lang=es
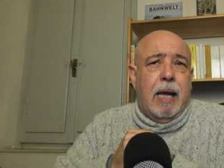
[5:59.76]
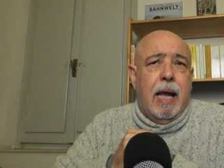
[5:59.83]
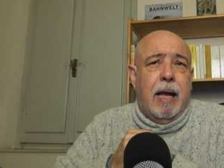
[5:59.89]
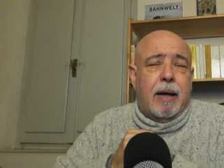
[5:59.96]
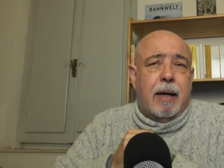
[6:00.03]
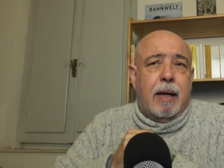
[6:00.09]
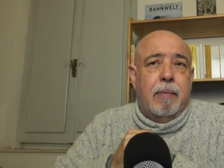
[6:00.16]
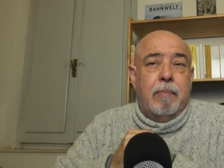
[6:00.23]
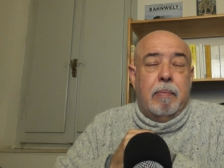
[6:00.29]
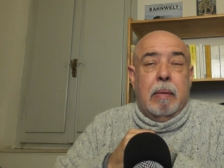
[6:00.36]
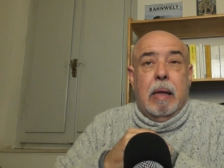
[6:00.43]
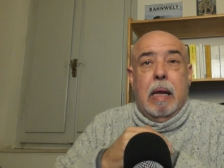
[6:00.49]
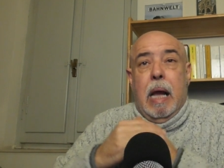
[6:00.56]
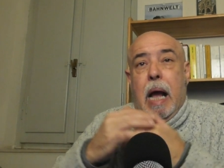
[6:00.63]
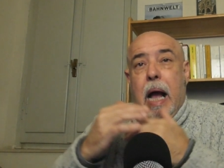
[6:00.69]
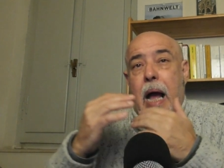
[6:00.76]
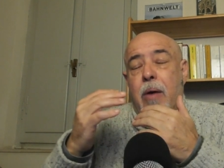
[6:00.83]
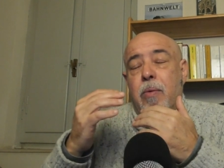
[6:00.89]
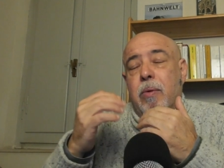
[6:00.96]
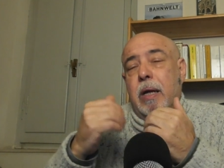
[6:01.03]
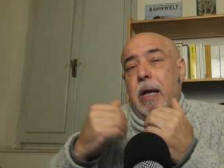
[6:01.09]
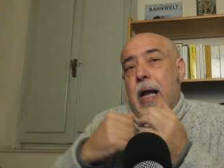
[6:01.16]
guerra,
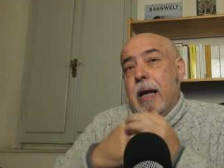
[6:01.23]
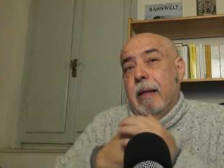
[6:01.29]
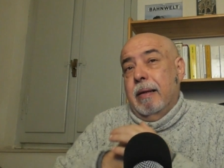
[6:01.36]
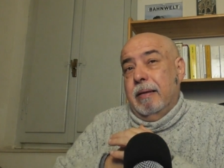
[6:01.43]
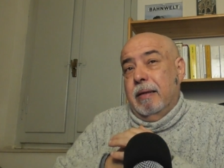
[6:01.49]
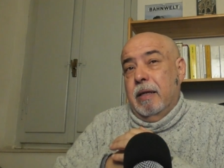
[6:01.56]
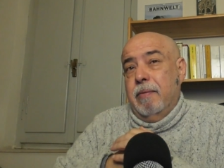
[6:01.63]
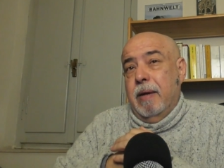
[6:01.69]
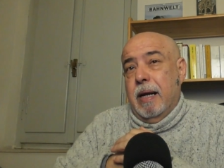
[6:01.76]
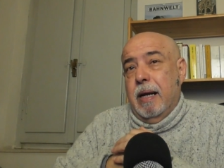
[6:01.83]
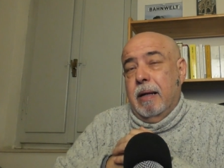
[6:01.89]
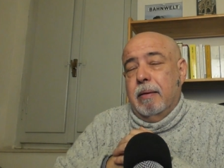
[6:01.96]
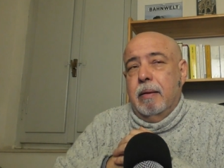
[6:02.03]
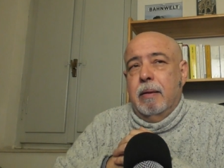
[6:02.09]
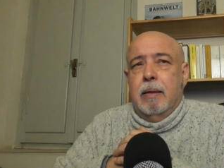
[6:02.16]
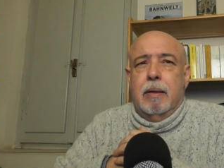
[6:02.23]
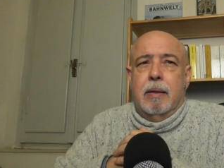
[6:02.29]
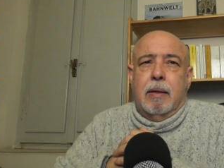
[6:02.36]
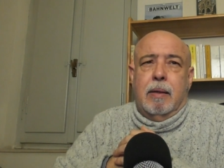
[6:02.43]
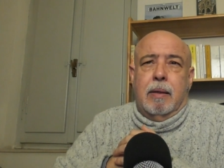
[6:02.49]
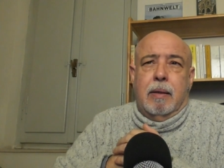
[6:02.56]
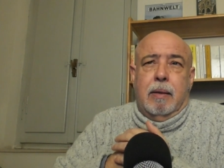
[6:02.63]
aunque, a decir verdad,
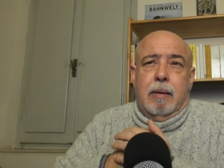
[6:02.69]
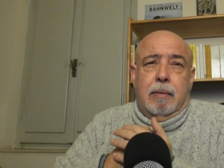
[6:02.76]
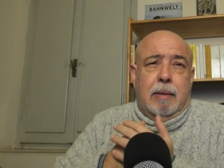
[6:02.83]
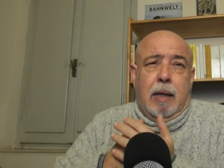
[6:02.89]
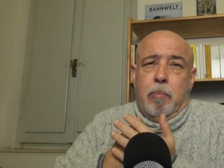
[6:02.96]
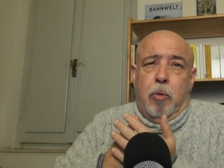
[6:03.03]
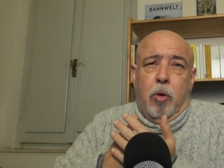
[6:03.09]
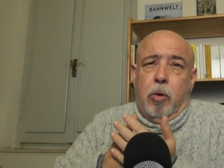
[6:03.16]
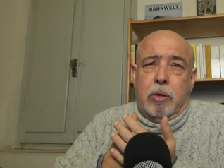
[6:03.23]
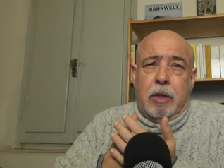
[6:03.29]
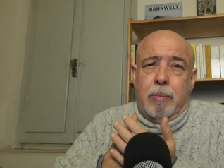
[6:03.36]
tampoco